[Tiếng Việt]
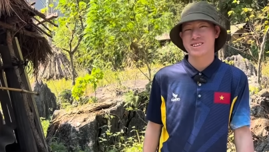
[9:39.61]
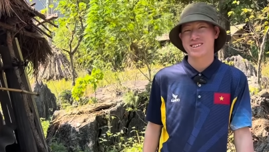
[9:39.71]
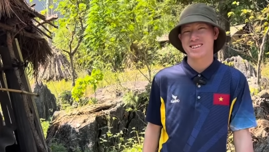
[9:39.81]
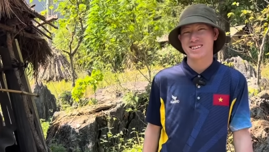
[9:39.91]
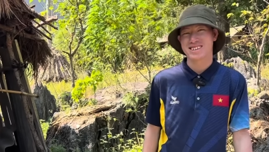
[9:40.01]

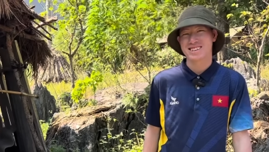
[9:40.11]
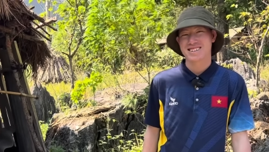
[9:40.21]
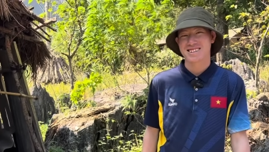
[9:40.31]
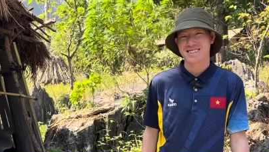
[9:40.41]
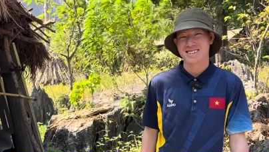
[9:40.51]
20 ngày được
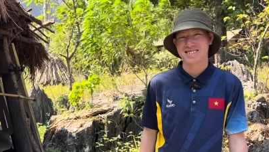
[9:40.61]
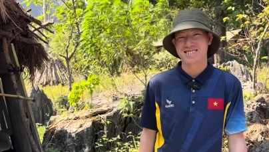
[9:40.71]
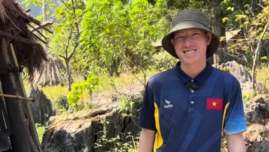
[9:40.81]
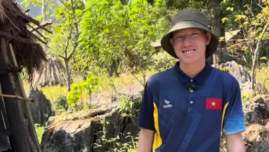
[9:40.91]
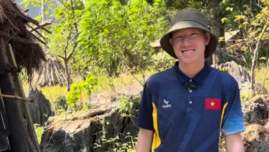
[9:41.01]
8 triệu
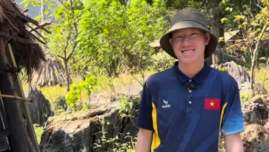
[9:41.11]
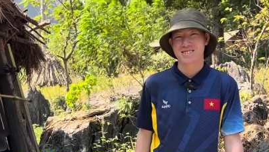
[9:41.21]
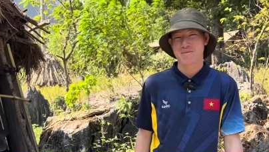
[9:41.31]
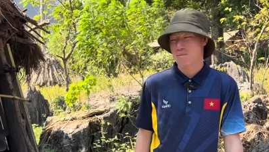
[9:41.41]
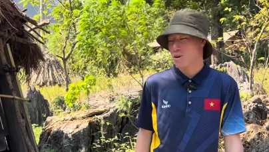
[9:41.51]
rồi.
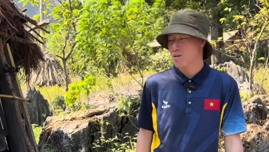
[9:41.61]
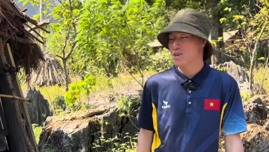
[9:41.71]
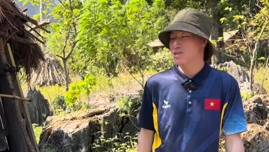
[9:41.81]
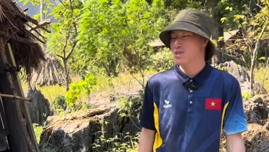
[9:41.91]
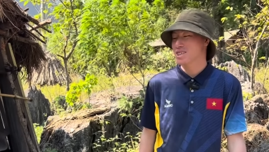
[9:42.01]
Nhưng mà bỏ
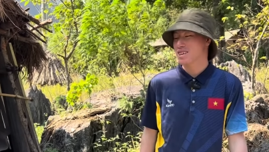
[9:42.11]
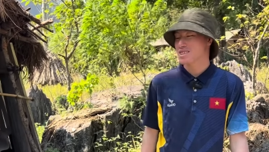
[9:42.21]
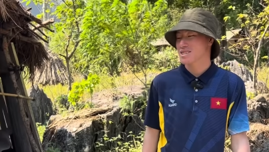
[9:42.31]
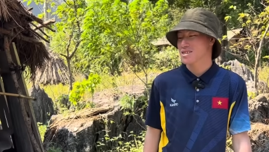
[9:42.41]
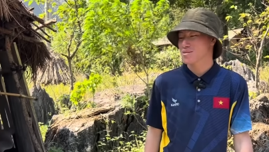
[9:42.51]
vào
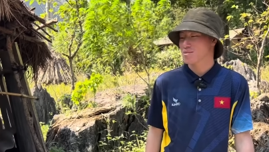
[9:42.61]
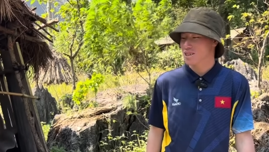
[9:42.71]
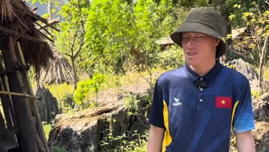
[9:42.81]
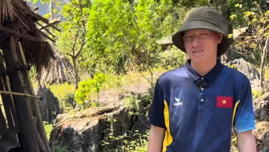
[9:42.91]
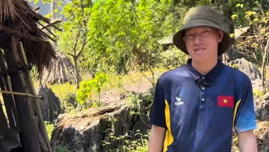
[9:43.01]
xăng thì cũng
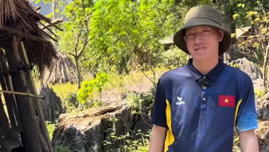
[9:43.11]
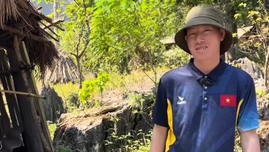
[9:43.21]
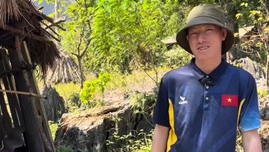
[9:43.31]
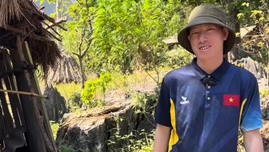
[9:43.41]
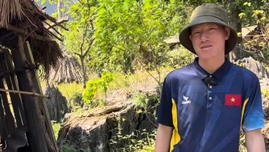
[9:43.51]
chắc khoảng
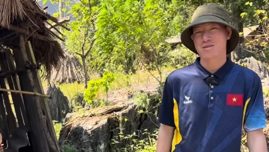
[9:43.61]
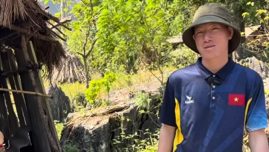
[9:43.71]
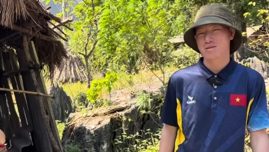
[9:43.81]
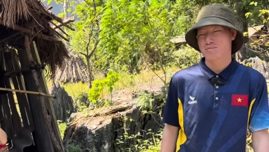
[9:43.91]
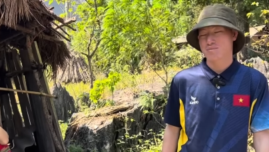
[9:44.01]
được
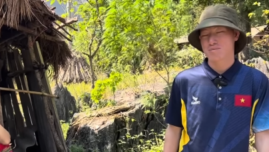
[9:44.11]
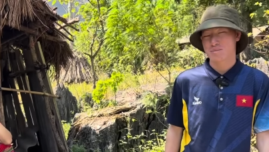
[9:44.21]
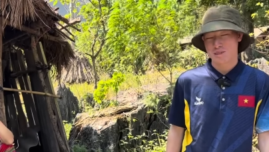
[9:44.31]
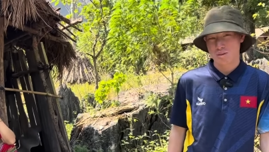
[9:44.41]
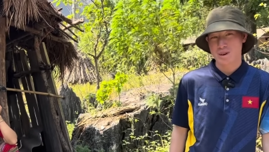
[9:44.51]
khoảng
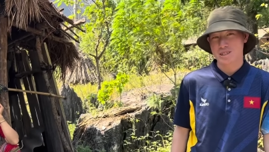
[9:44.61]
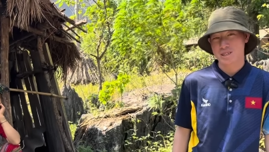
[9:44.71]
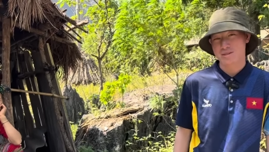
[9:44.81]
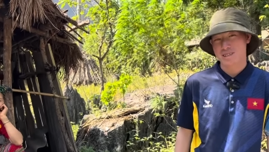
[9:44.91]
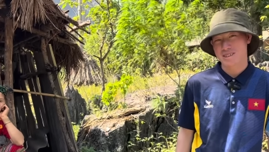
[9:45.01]
6-7
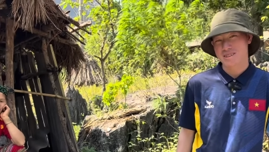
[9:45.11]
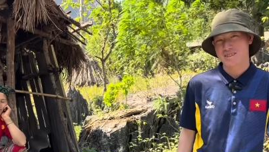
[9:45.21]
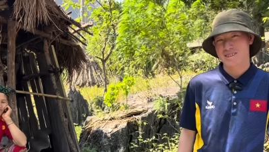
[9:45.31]
triệu gì đấy.